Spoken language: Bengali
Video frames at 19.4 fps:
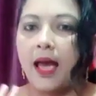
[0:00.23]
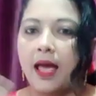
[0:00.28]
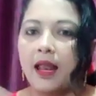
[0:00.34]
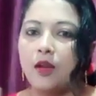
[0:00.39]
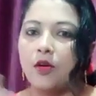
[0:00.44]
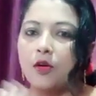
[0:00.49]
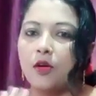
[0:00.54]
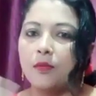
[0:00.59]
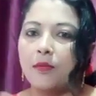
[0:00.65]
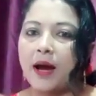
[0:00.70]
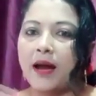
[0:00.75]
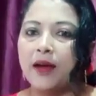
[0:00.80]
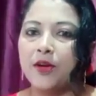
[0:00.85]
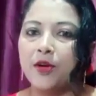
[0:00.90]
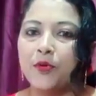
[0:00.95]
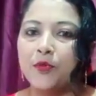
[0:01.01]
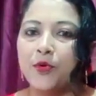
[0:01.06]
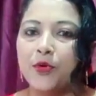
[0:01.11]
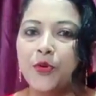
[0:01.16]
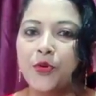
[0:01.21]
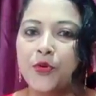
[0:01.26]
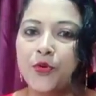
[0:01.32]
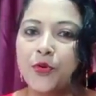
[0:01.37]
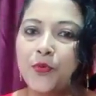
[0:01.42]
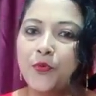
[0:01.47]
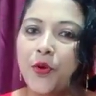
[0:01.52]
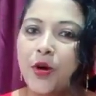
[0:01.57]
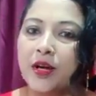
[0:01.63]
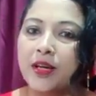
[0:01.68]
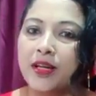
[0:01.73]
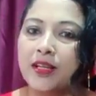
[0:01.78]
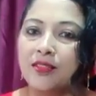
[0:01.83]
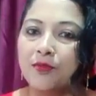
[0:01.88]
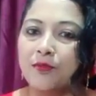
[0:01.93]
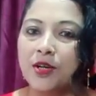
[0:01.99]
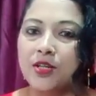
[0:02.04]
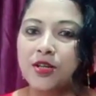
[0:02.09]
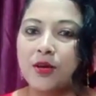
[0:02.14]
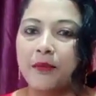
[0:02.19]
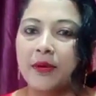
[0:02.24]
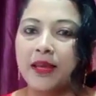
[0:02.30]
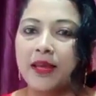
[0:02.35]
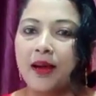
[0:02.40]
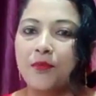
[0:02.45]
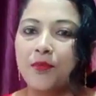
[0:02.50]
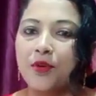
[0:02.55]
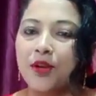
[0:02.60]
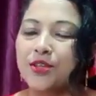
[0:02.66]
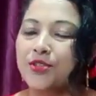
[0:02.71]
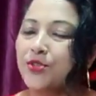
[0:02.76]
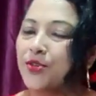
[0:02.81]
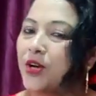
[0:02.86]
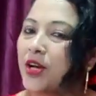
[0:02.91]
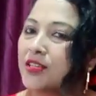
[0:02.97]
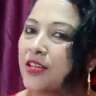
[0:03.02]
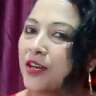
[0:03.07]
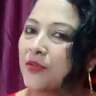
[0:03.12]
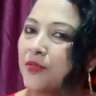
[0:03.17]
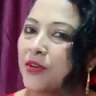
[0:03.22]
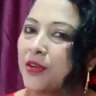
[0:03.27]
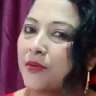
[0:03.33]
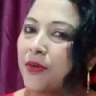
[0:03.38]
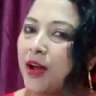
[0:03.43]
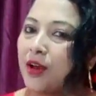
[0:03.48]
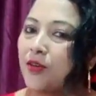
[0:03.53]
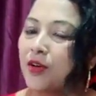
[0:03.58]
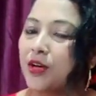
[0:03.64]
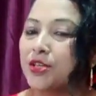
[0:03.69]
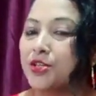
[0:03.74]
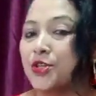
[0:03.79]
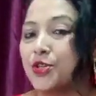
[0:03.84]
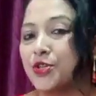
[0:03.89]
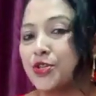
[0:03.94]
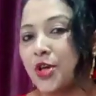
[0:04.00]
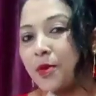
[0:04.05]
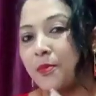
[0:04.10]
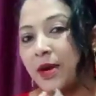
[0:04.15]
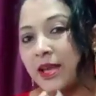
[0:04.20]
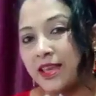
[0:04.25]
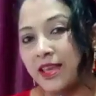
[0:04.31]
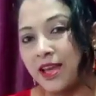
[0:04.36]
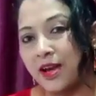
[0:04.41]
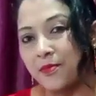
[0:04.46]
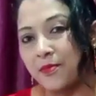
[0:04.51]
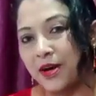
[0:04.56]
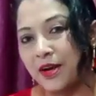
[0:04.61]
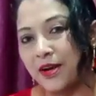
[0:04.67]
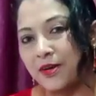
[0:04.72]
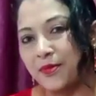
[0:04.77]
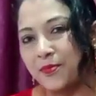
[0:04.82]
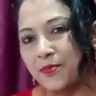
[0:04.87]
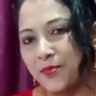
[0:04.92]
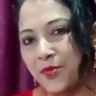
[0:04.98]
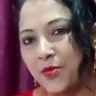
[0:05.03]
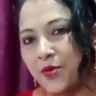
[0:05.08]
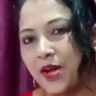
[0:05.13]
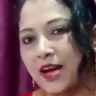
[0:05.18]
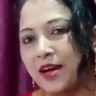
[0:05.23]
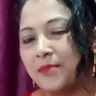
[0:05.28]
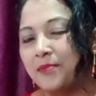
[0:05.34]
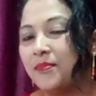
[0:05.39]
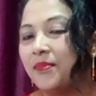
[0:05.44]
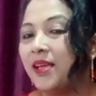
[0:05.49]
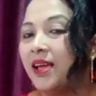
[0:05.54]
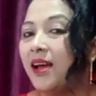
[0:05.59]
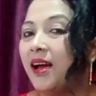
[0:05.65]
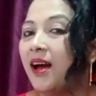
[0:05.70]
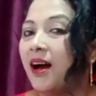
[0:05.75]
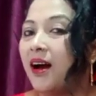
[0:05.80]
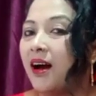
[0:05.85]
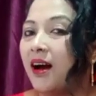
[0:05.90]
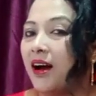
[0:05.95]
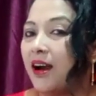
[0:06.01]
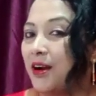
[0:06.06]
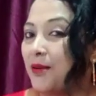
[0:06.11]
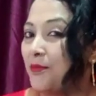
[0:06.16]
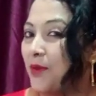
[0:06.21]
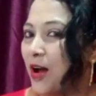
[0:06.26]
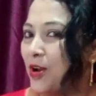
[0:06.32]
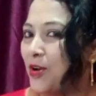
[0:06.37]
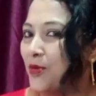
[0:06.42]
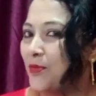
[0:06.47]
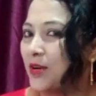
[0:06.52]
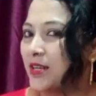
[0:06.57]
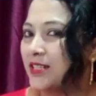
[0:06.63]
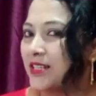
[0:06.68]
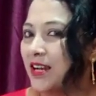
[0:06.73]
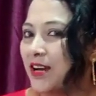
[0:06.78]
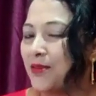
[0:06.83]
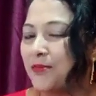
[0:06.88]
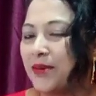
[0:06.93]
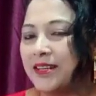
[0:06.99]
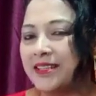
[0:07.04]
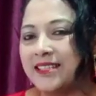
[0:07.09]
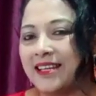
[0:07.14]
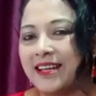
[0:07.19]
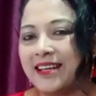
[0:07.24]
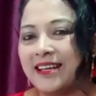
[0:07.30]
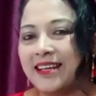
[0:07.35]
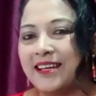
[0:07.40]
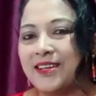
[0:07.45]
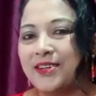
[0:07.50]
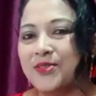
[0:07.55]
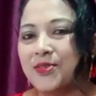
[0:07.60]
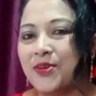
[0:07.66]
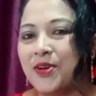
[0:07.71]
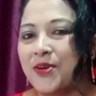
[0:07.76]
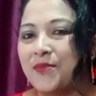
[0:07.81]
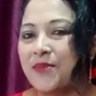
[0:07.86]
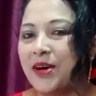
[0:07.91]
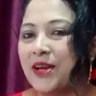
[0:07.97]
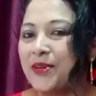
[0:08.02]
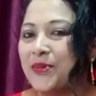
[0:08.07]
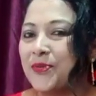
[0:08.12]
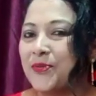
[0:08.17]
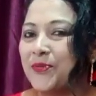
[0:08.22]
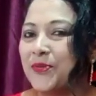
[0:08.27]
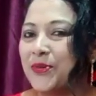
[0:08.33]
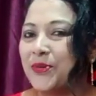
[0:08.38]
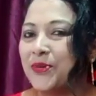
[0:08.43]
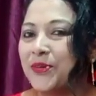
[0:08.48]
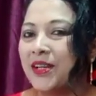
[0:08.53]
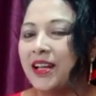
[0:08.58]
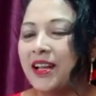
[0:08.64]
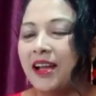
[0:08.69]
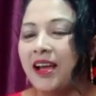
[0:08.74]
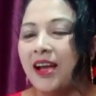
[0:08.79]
হ্যালো ভাই বোন গুড মর্নিং তোমরা সবাই কেমন আছো আশা করি ভালো আছো সবাইকে আমার প্রণাম আর ভালোবাসা আমার চ্যানেলে সোনা ভাই বোন